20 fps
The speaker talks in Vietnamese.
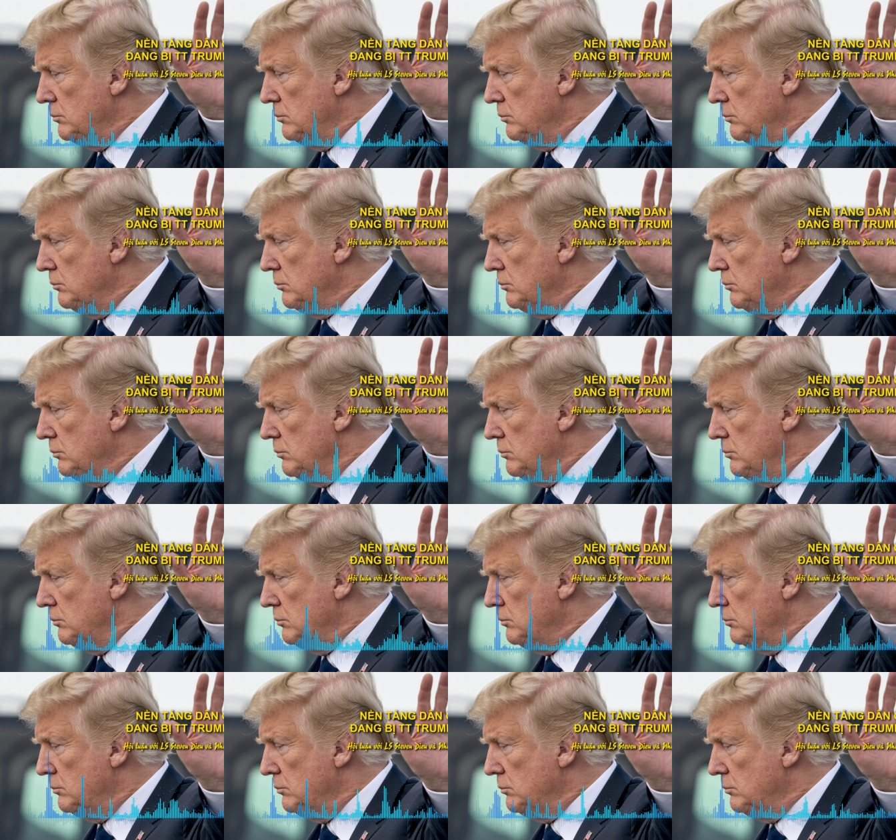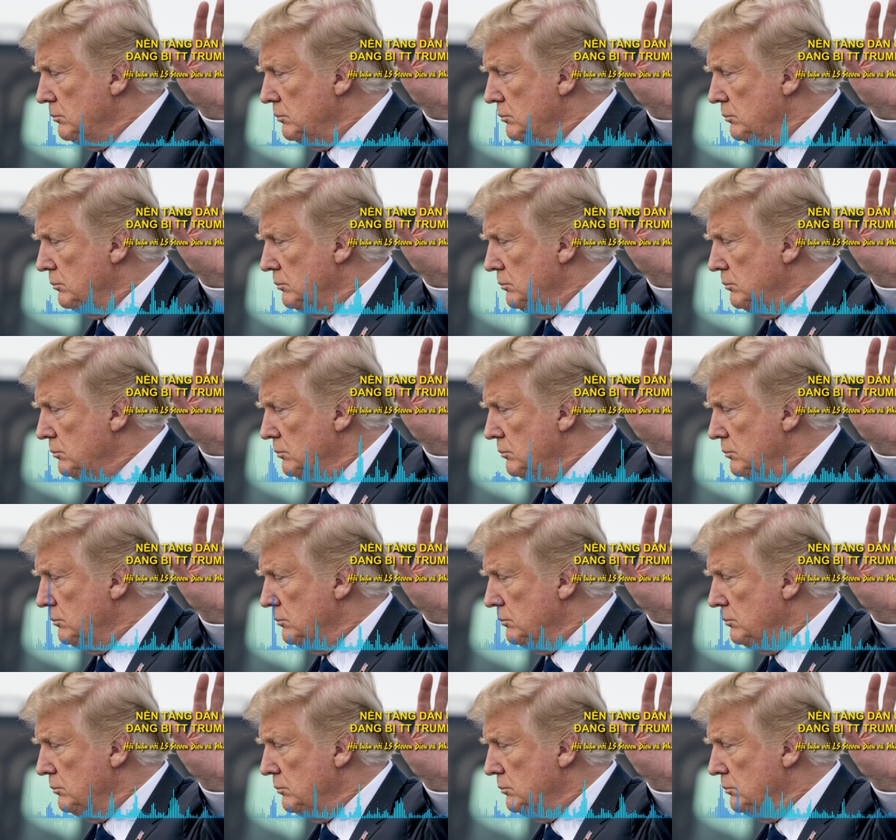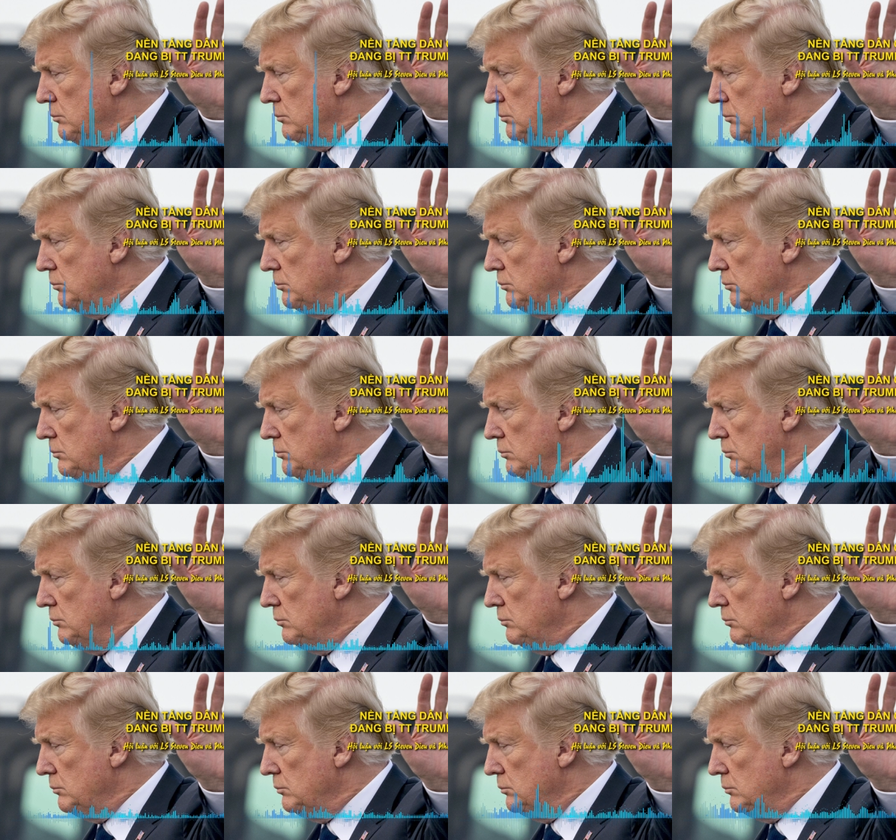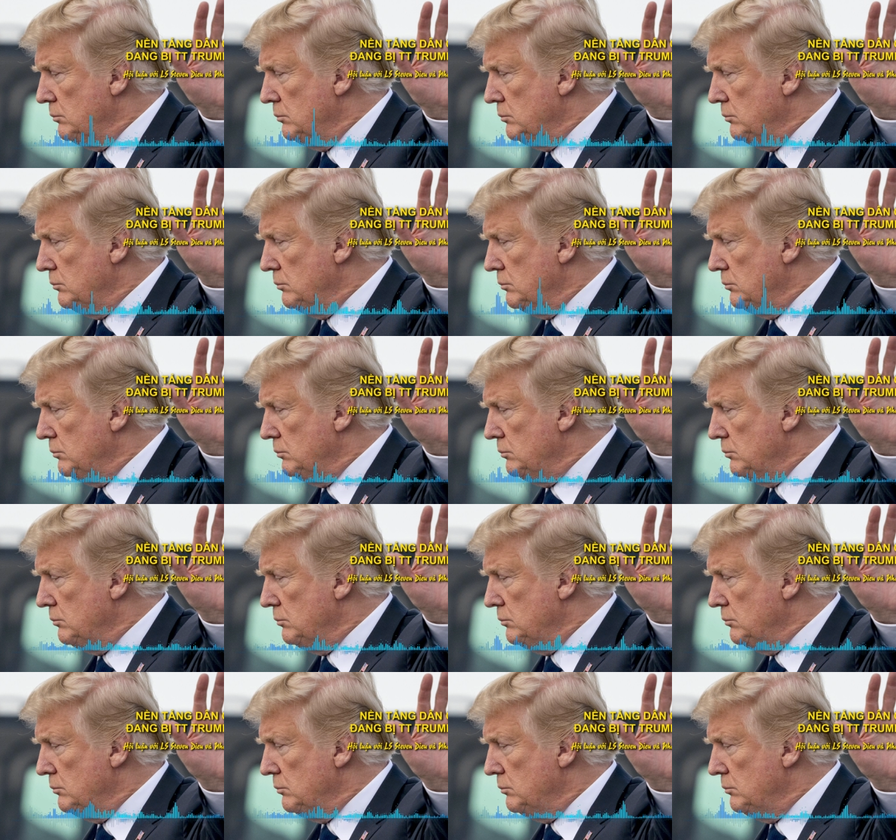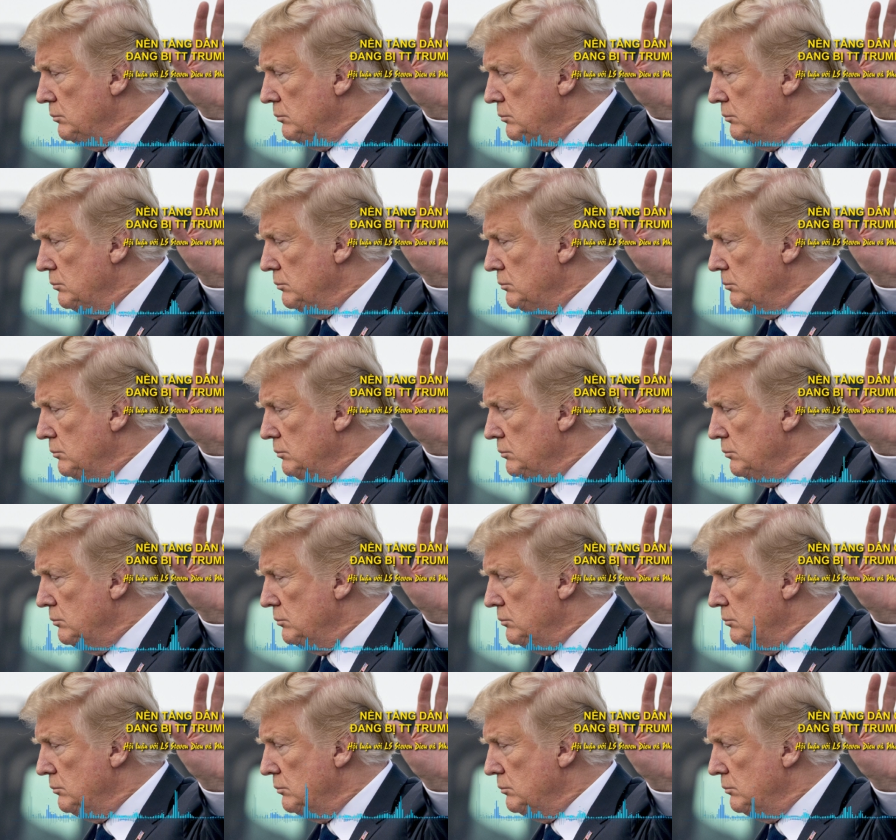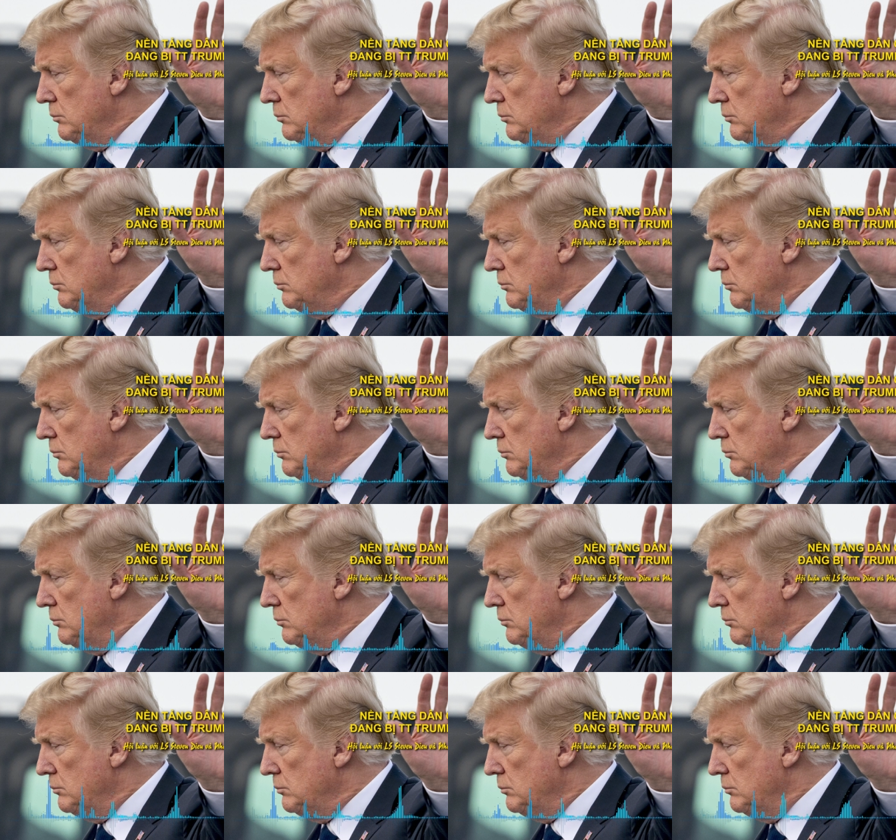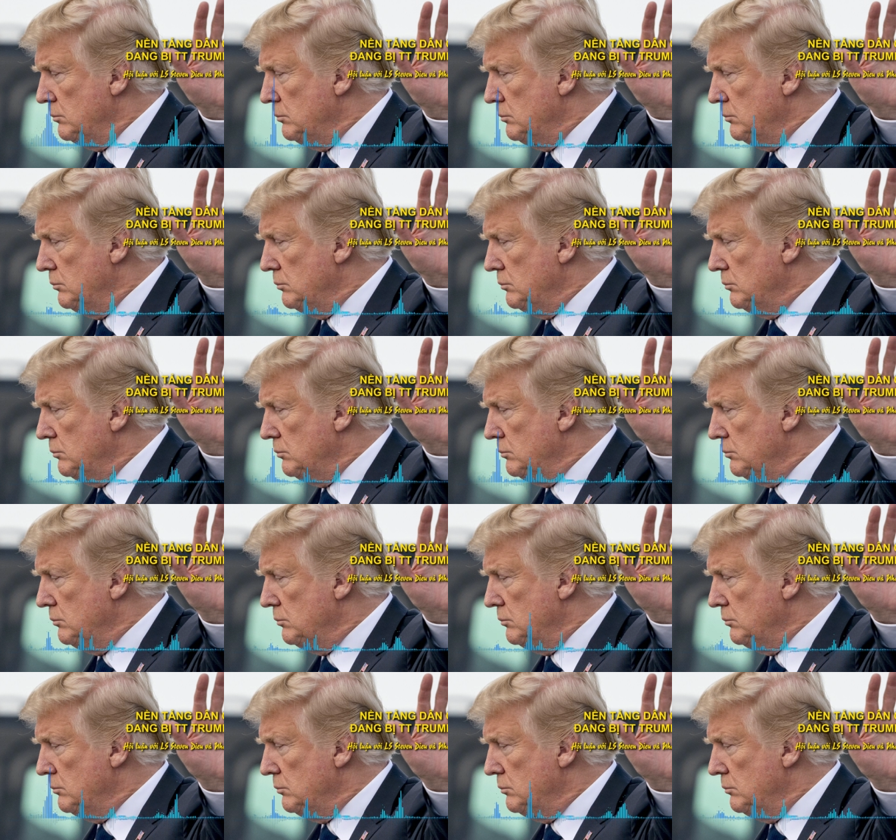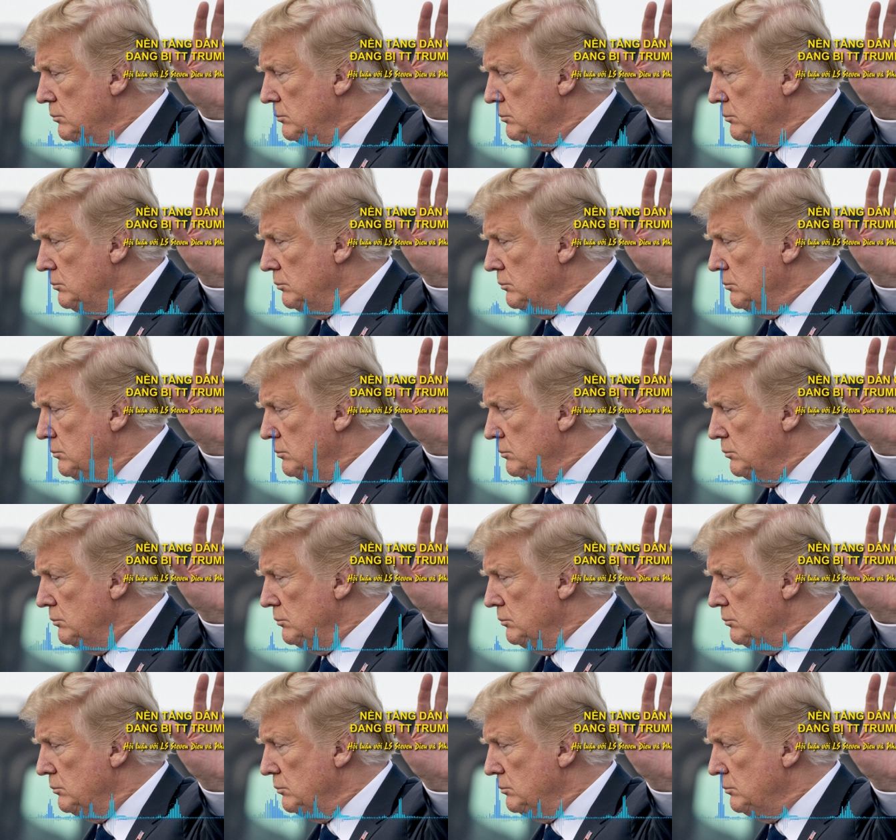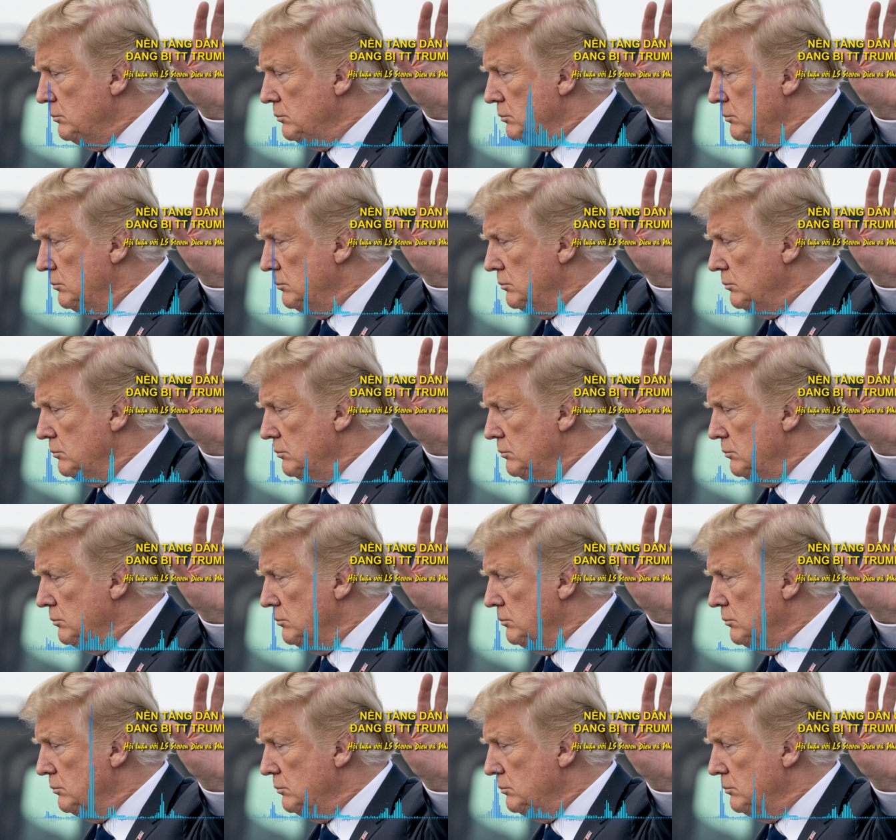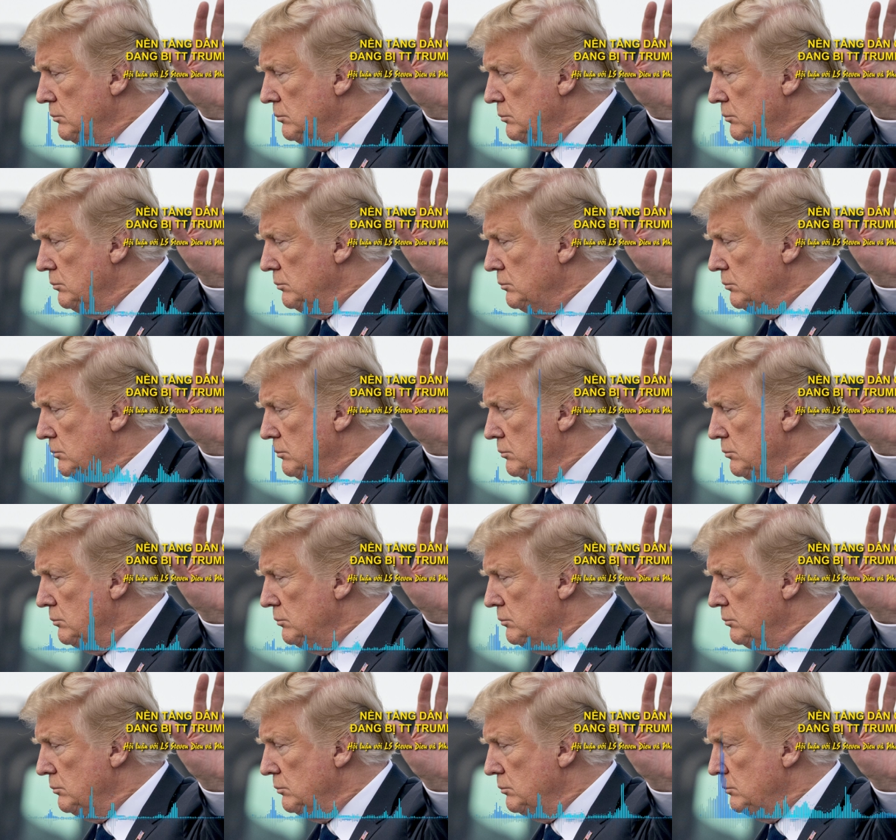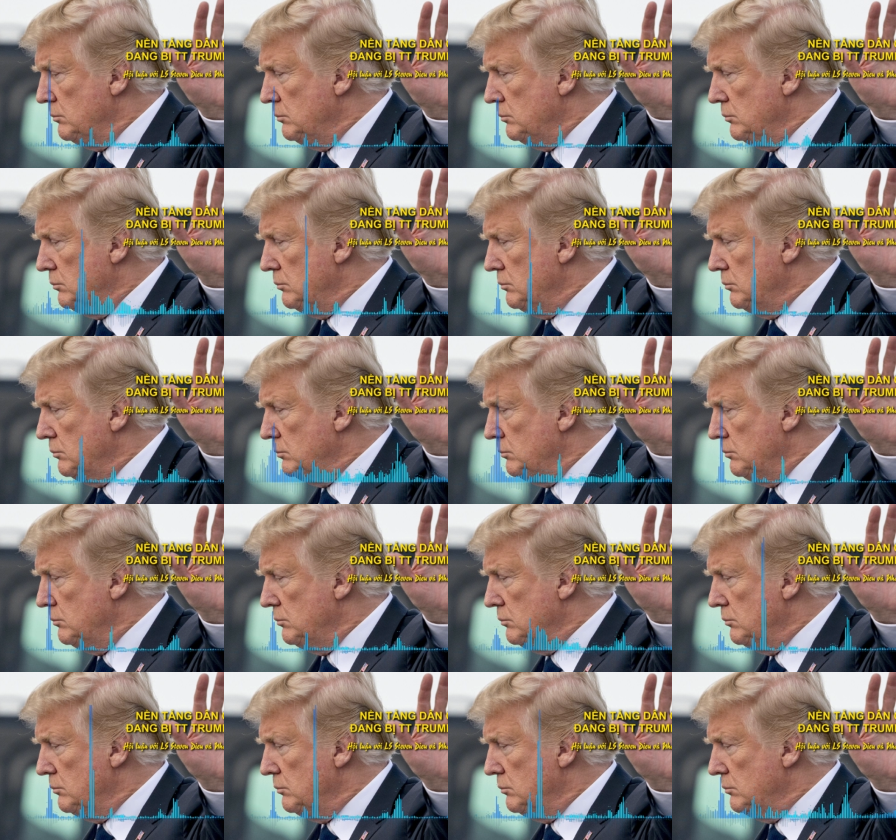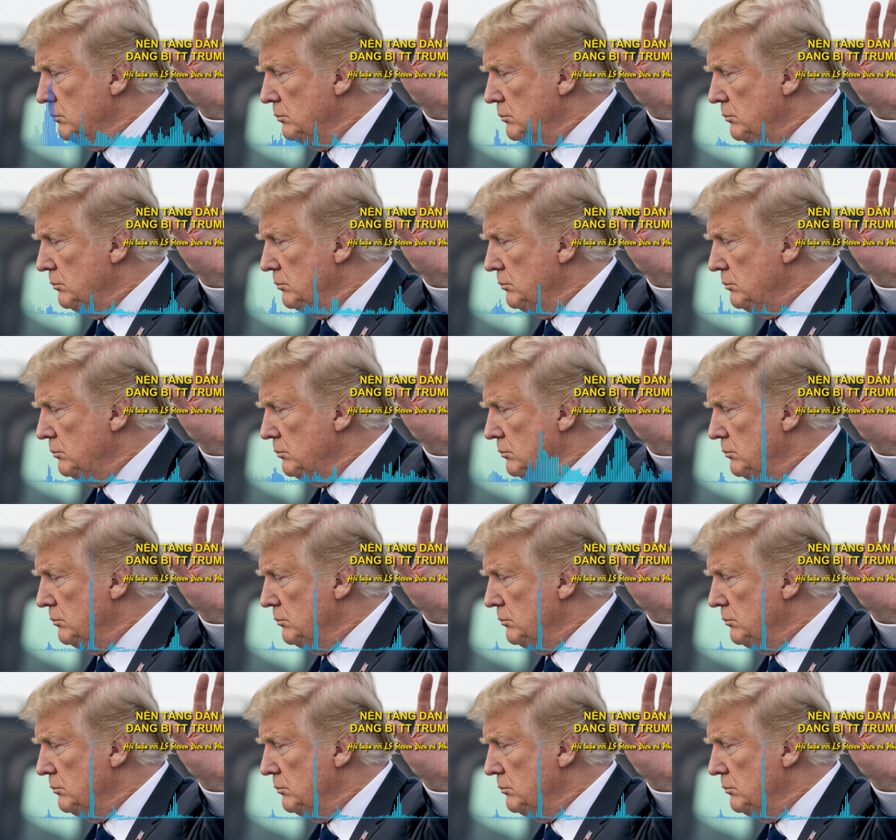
thành ra ngài ông nội cũng vậy là cái người cũng là đại tướng nhưng mà cái lúc mà ông ta đi học đó, ông ta ra trường đó là cái lớp học đó, 116 người ông ta ra hạng 80 tức là cũng hạng bét luôn